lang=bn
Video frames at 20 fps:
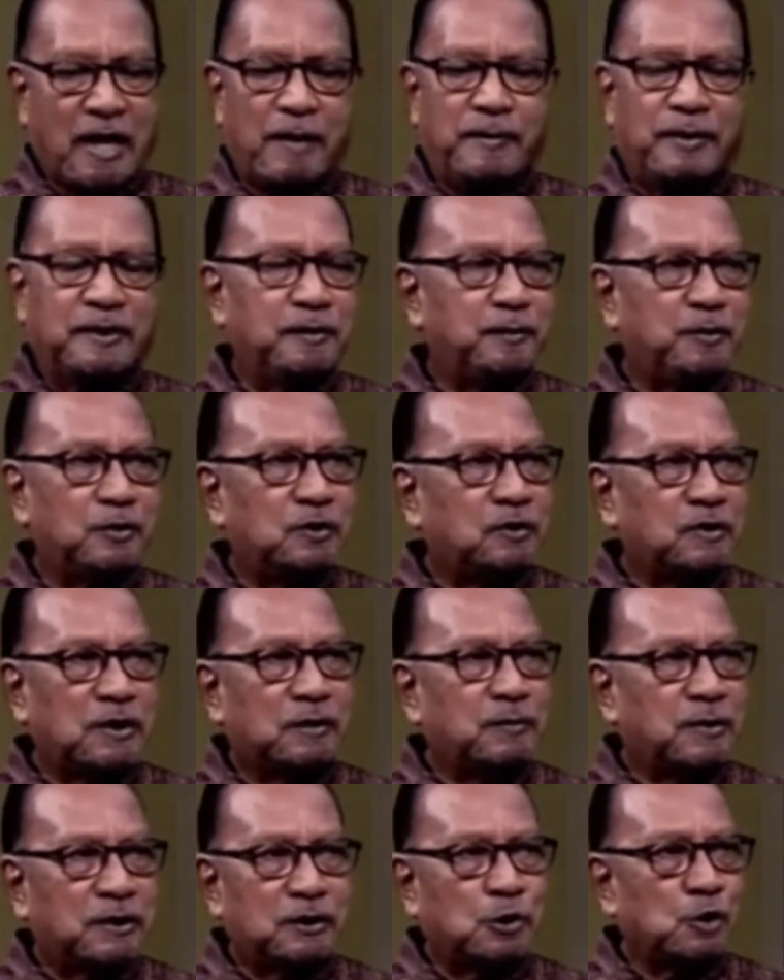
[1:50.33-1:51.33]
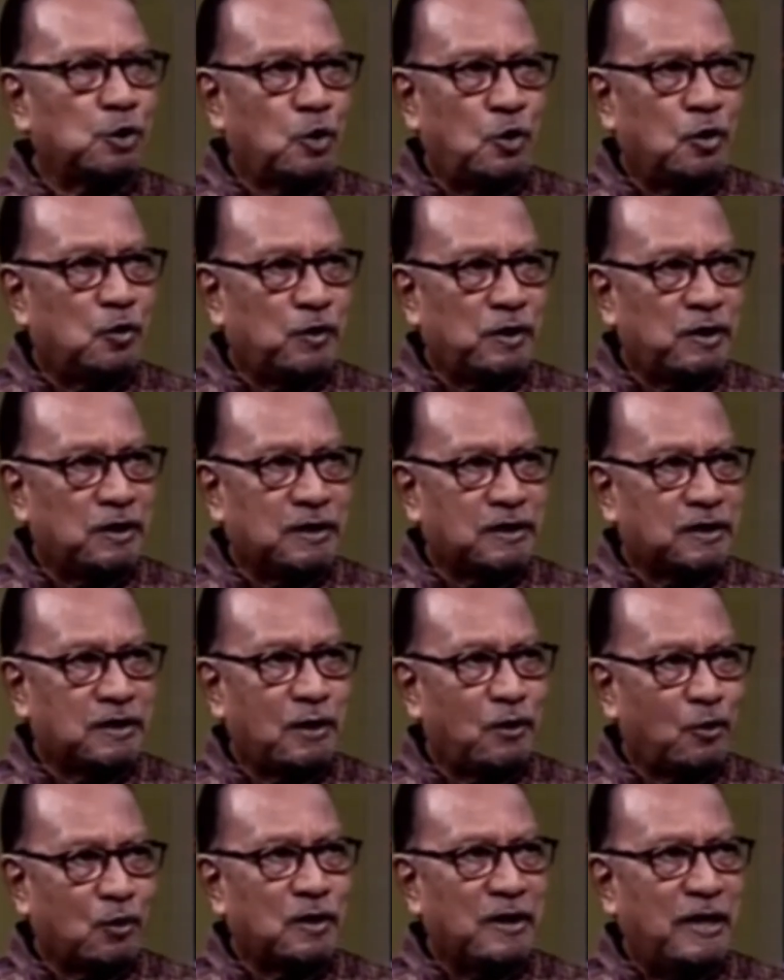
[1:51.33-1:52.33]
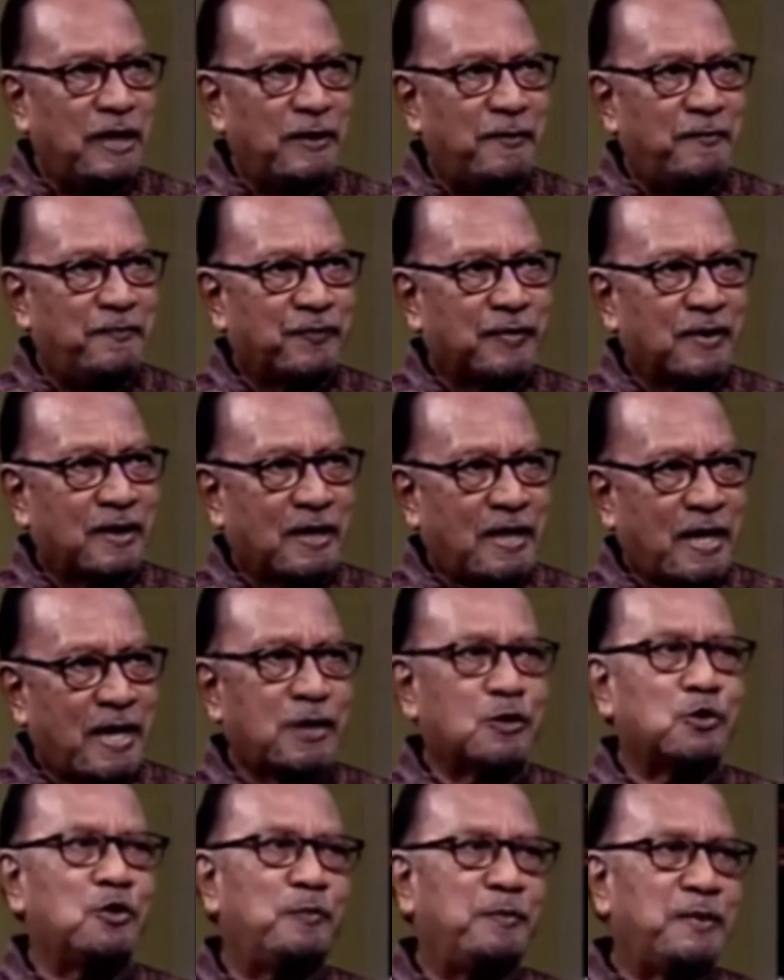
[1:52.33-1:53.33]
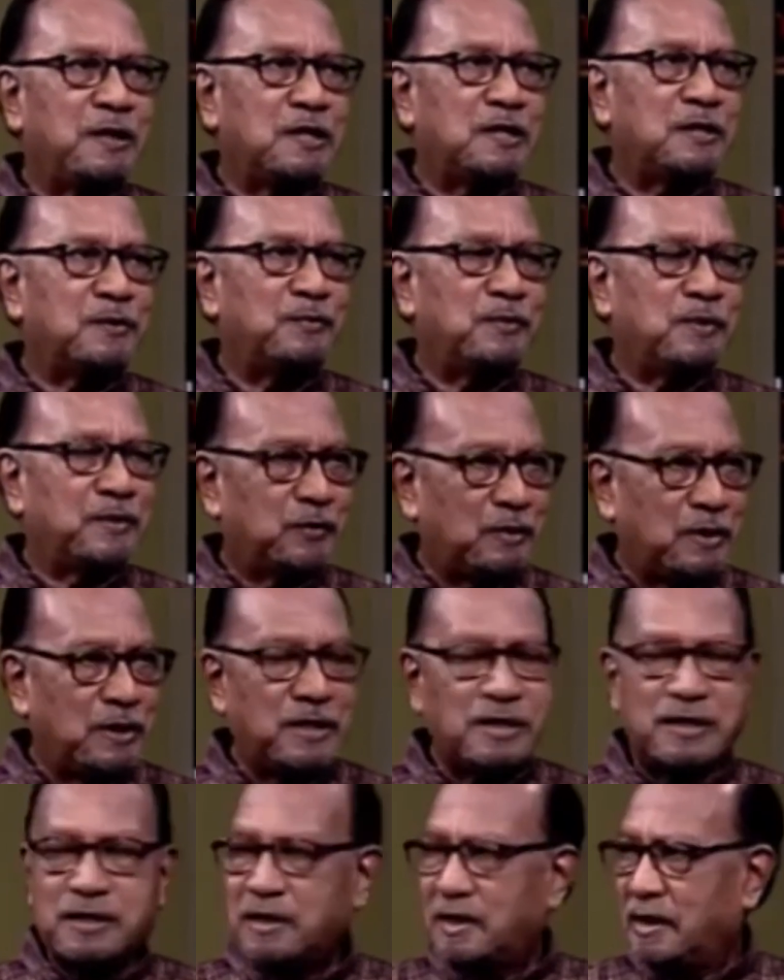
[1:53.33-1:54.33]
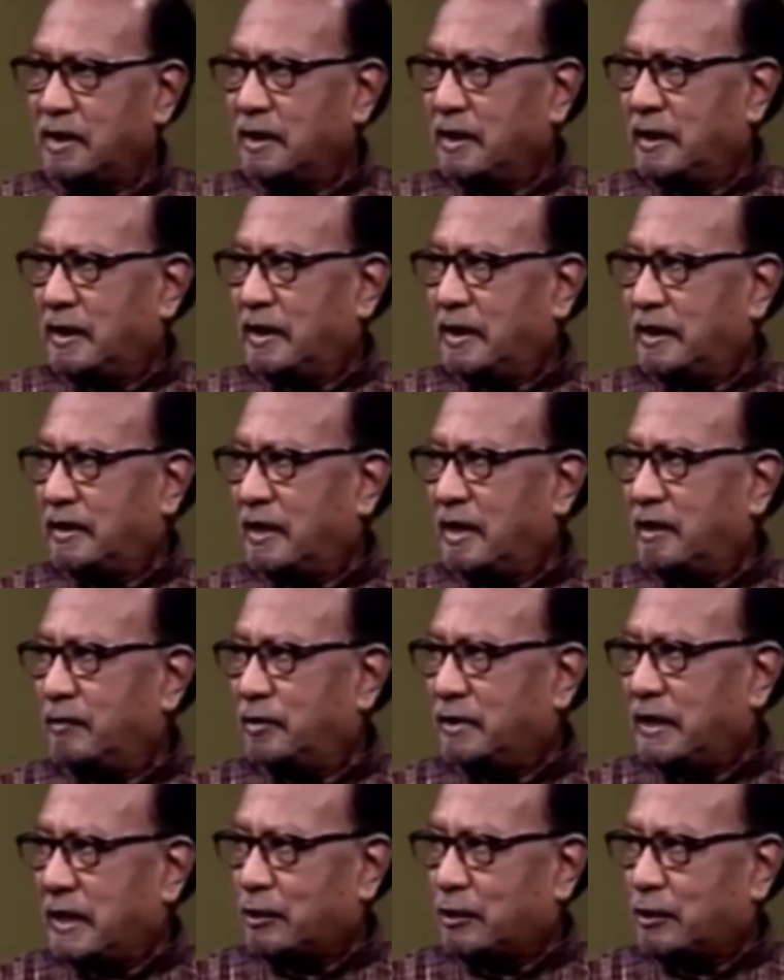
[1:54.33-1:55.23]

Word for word: আমাদের মতো তার মাত্র ষোলো কোটি দেশের লোক না একশো বিশ তিরিশ ইদানিং বোধ